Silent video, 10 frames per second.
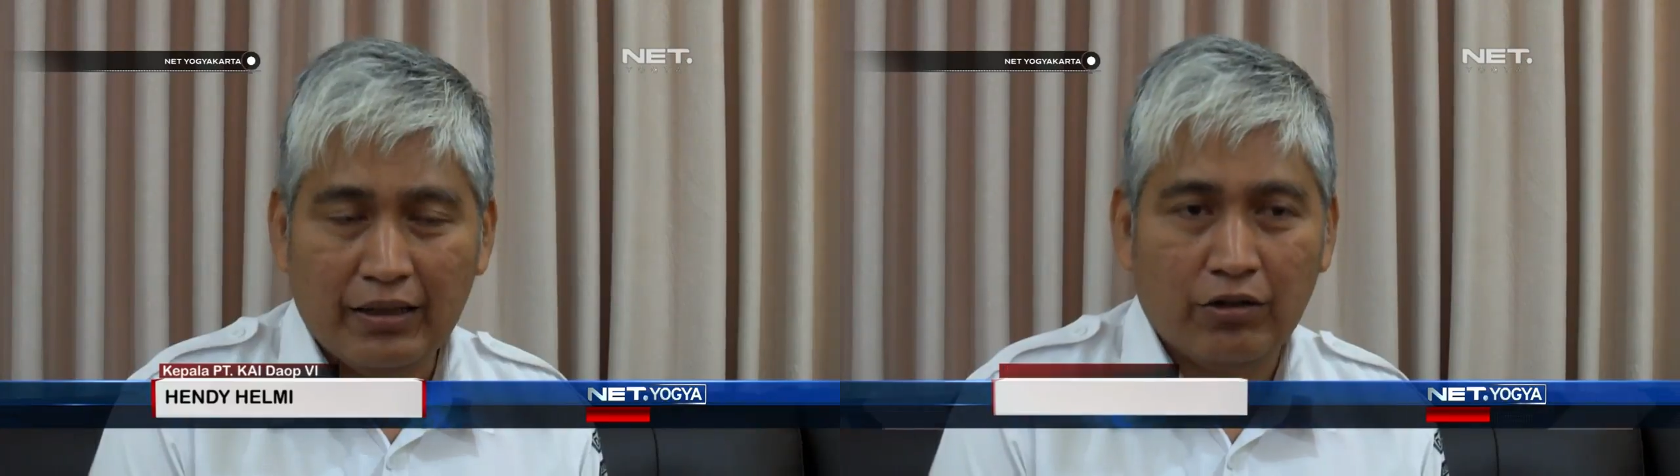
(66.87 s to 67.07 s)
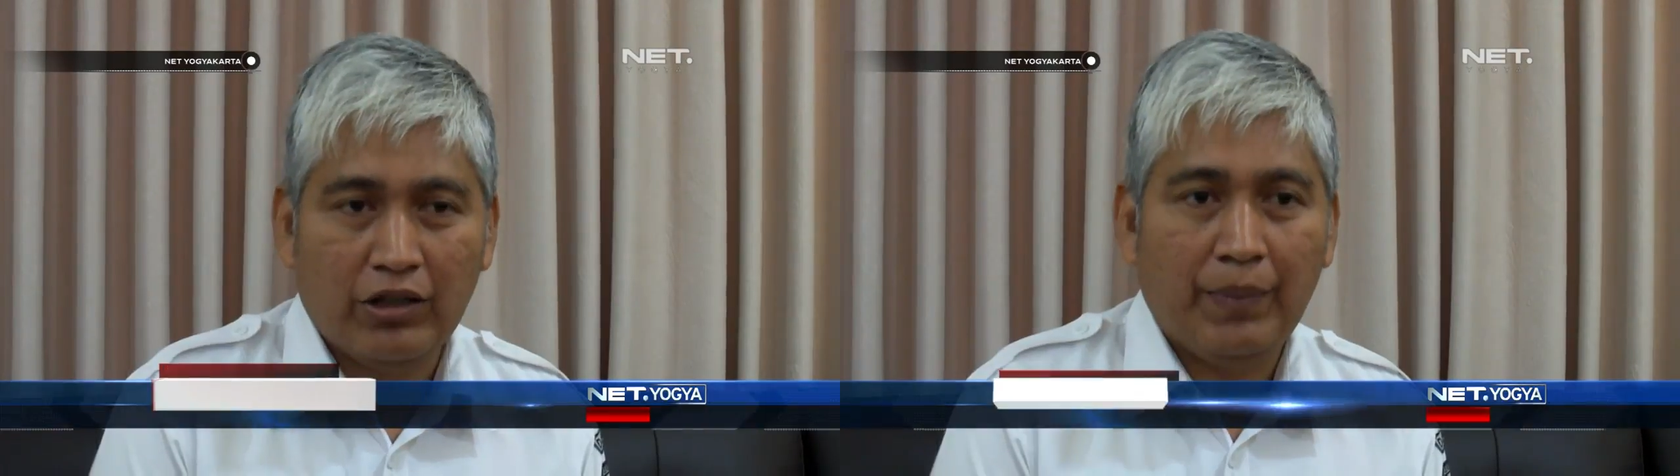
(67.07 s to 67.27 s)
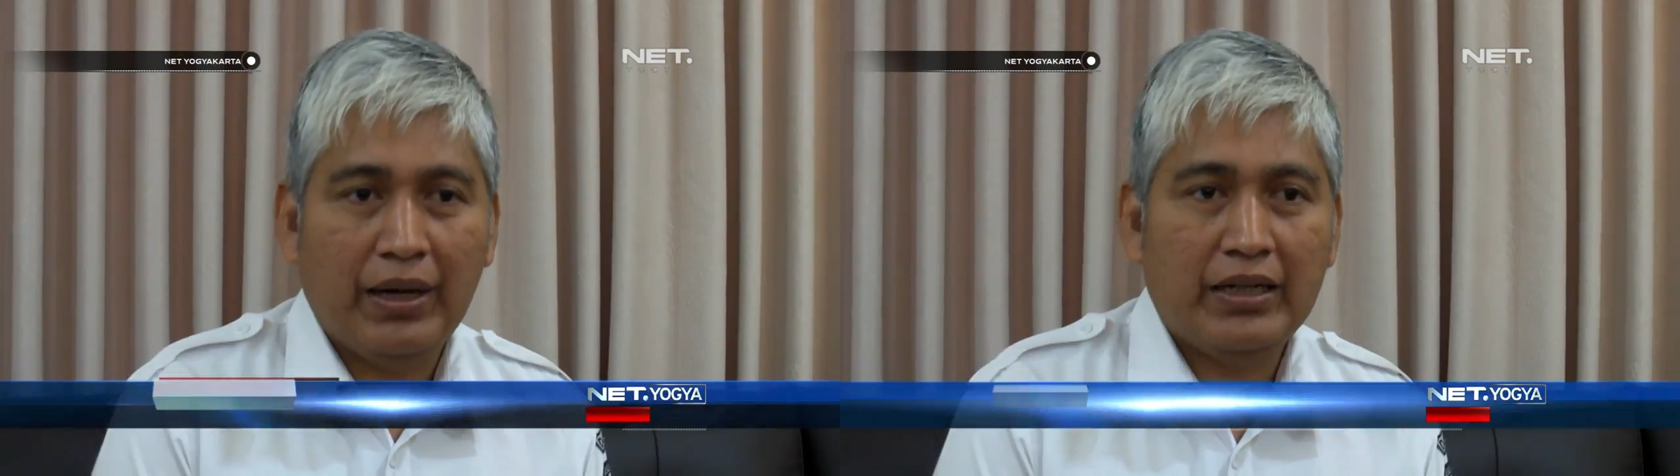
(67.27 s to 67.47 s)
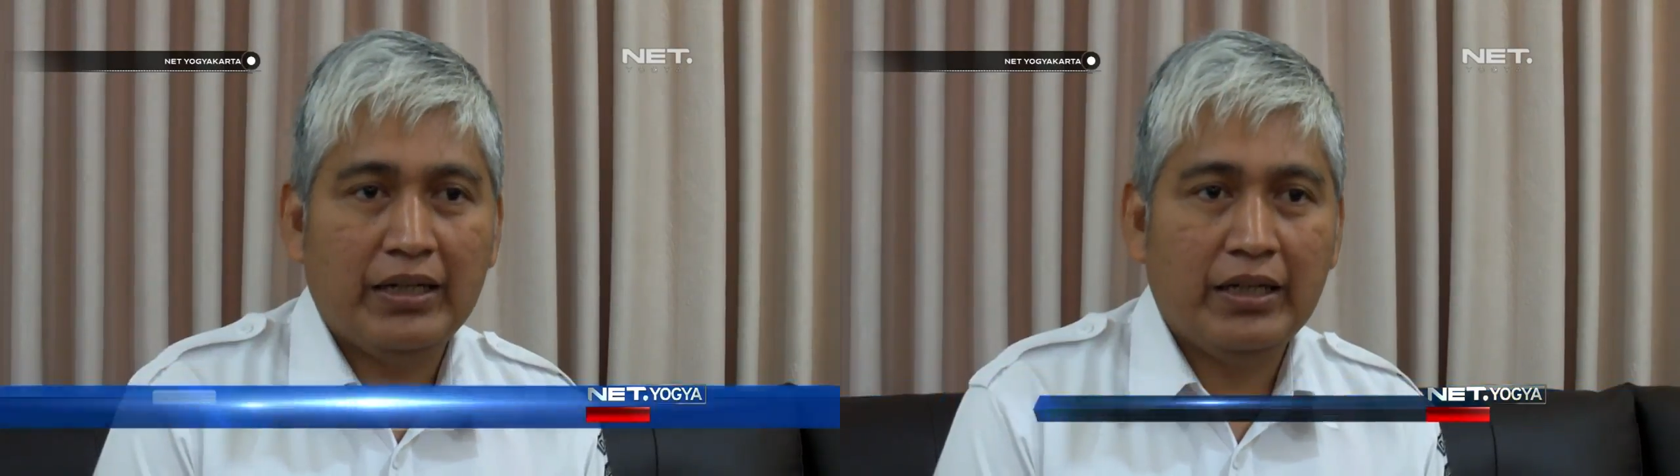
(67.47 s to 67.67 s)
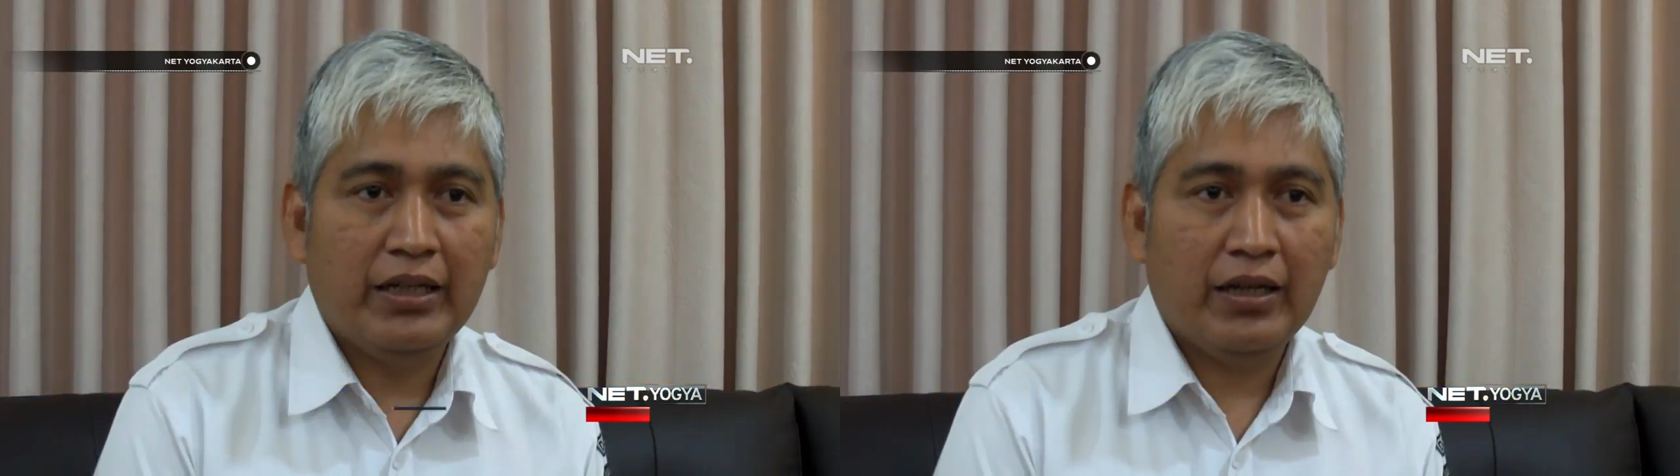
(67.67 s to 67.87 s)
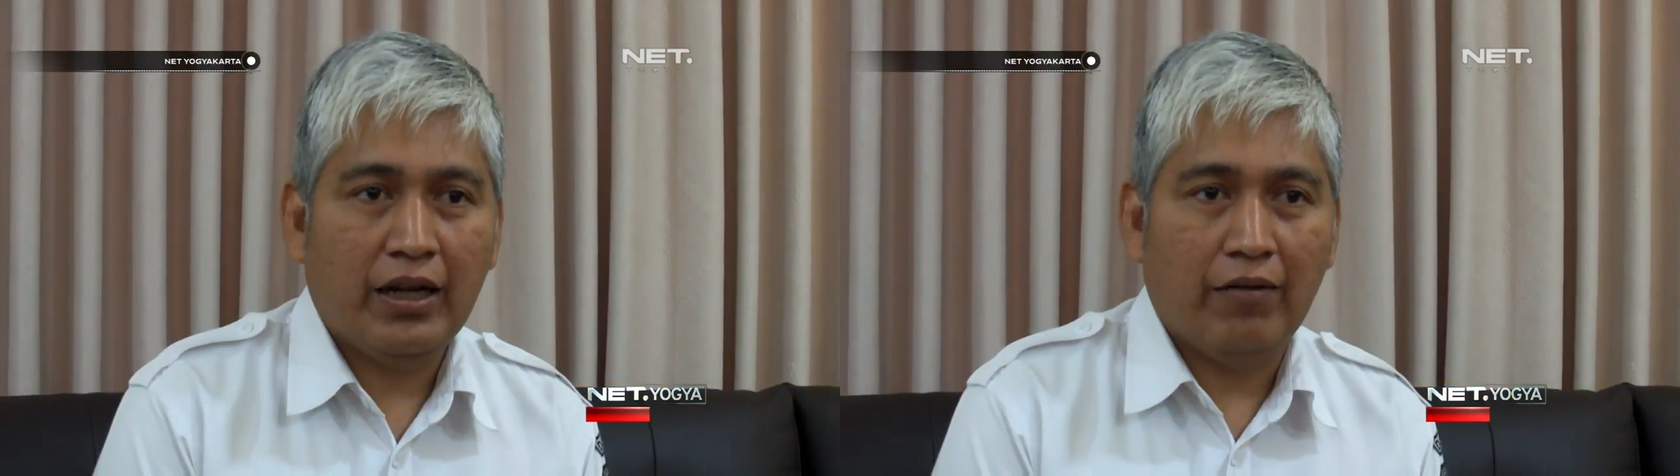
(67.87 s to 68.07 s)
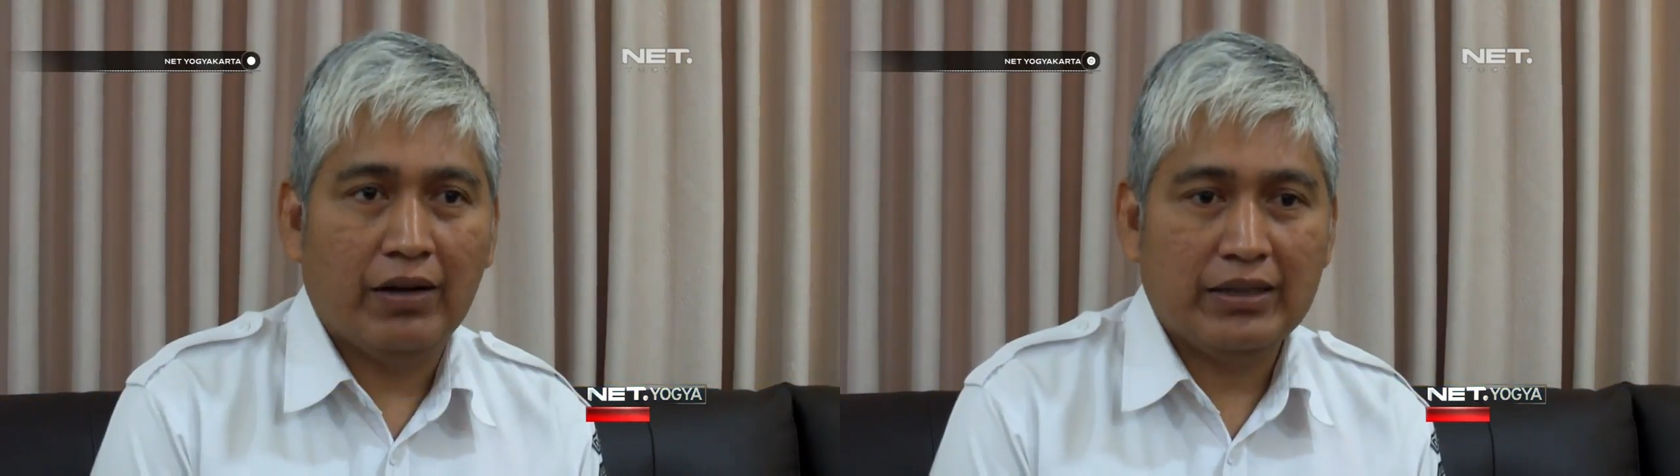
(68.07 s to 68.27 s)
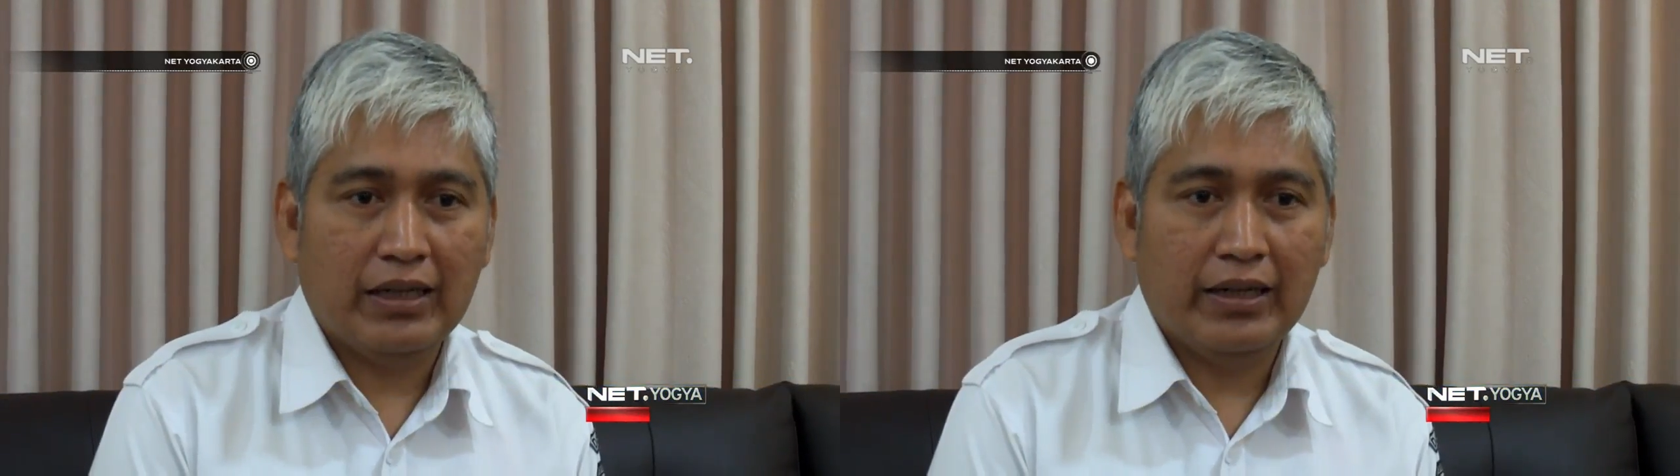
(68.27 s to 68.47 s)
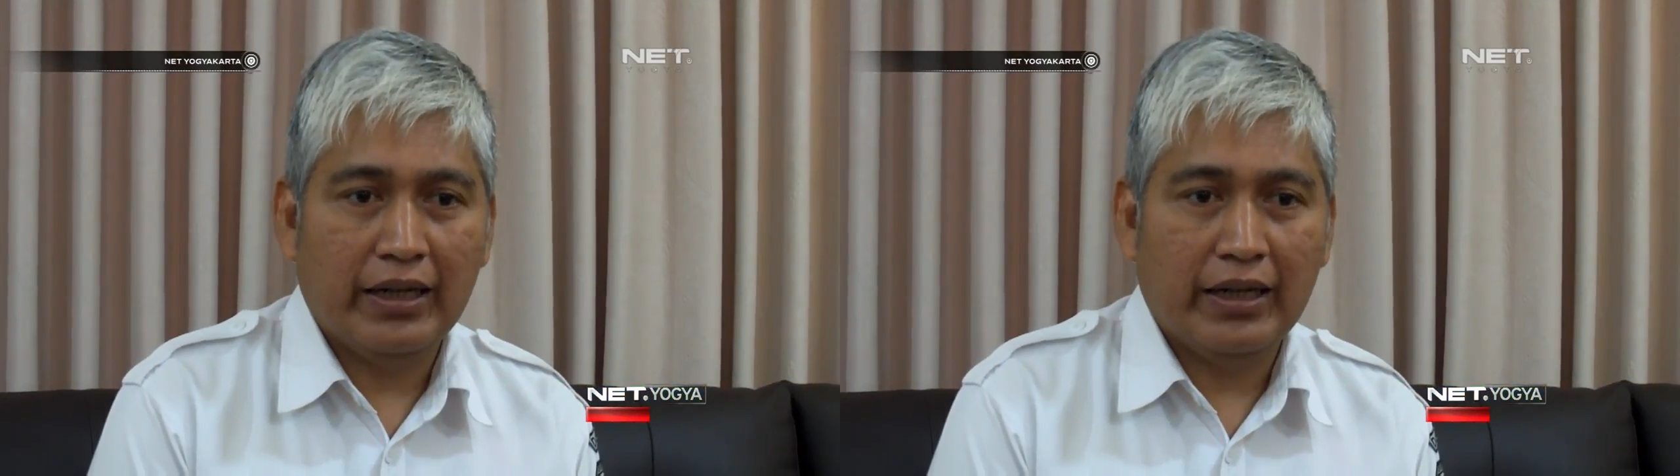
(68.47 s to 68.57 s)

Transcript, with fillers: terutama di kawasan